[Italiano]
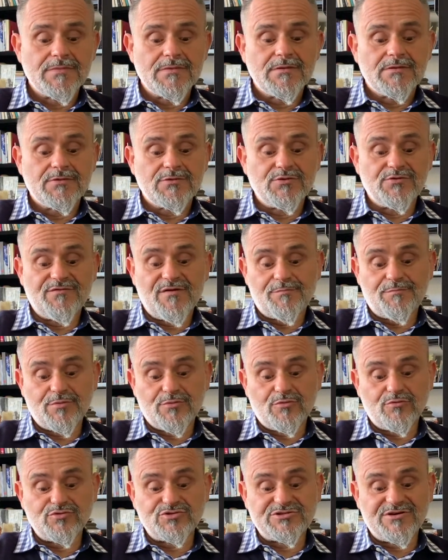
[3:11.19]
dove
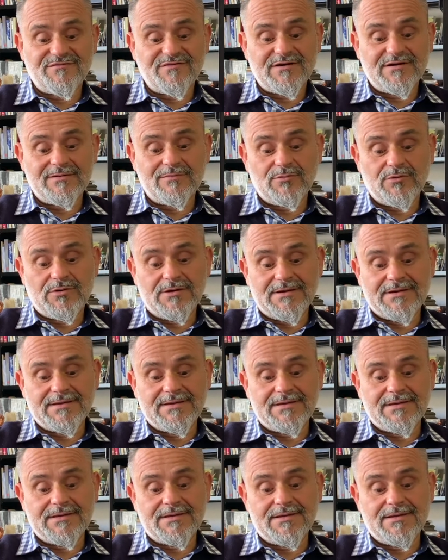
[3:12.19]
producevamo
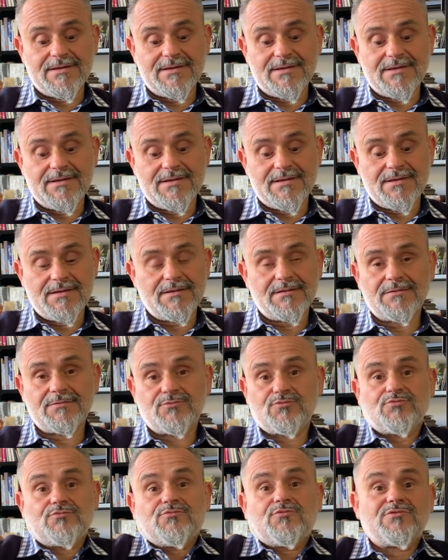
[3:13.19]
anche
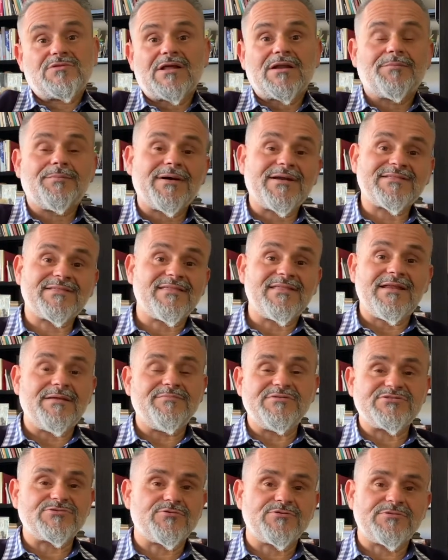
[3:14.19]
tutta la parte della
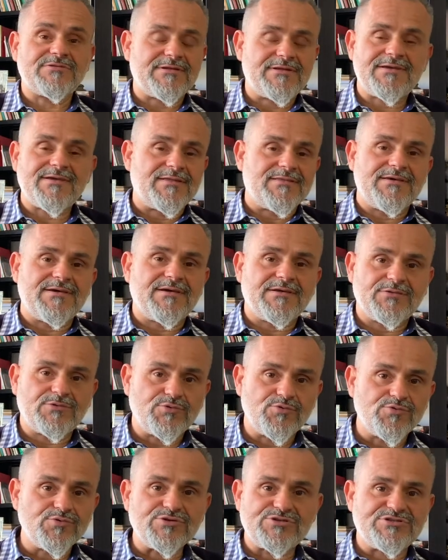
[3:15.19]
biscotteria, dei
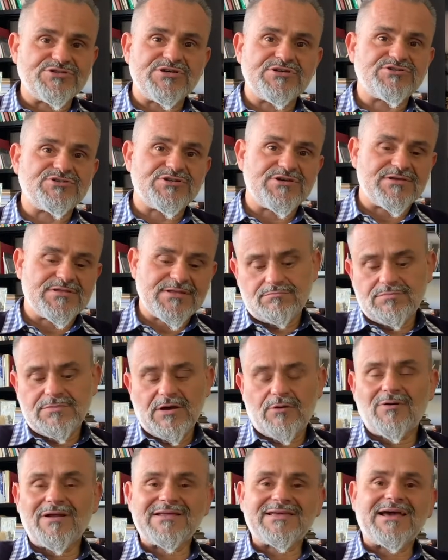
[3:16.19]
cantucci, eccetera. Da
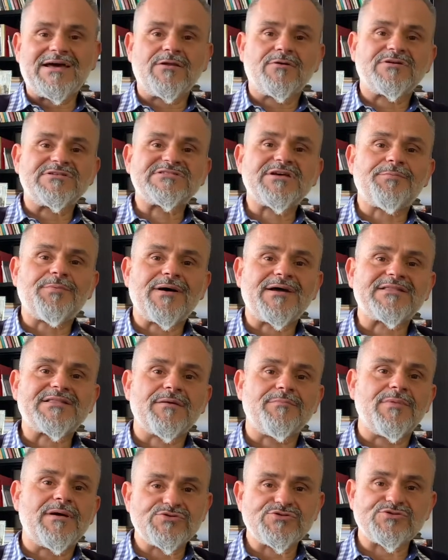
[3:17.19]
qualche anno a questa parte
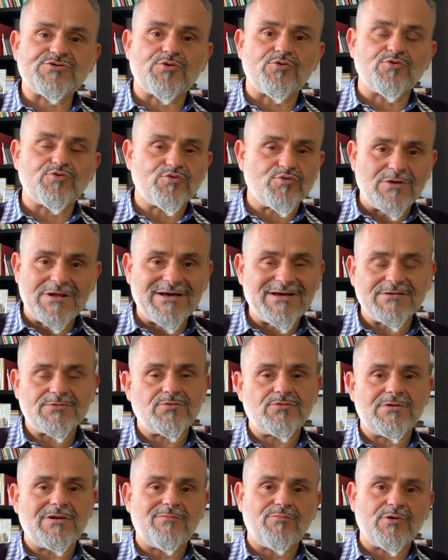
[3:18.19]
abbiamo strutturato
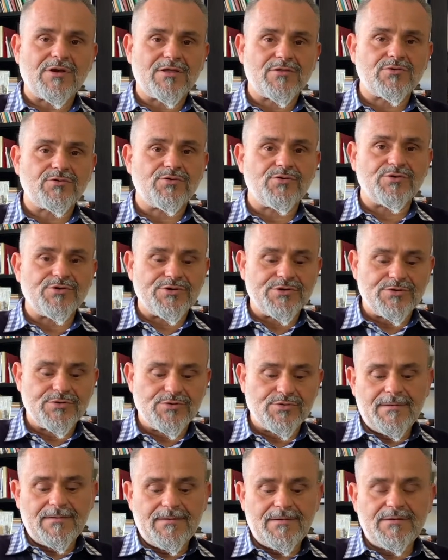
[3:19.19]
un
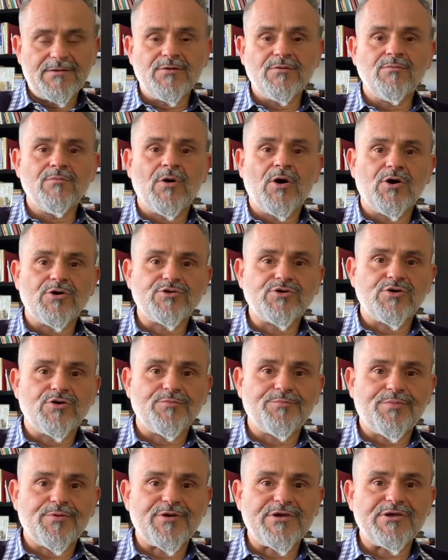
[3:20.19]
laboratorio in un modo
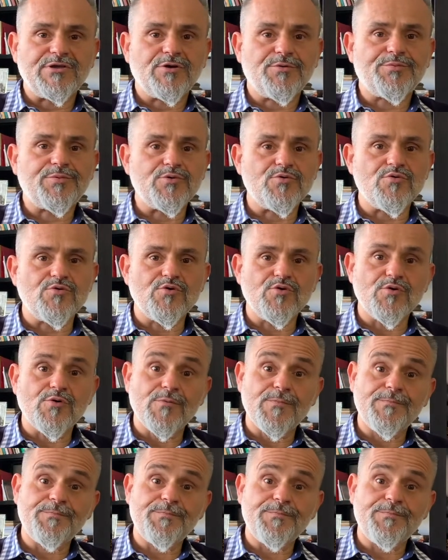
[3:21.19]
un pochino più